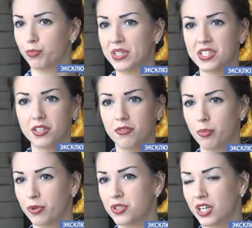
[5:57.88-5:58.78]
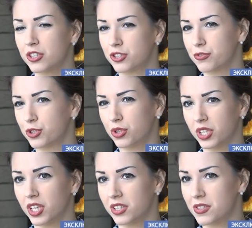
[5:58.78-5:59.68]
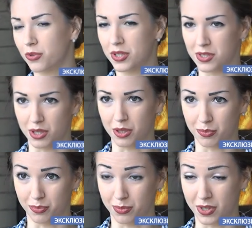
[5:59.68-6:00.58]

Последний вопрос. Как же все-таки эта ситуация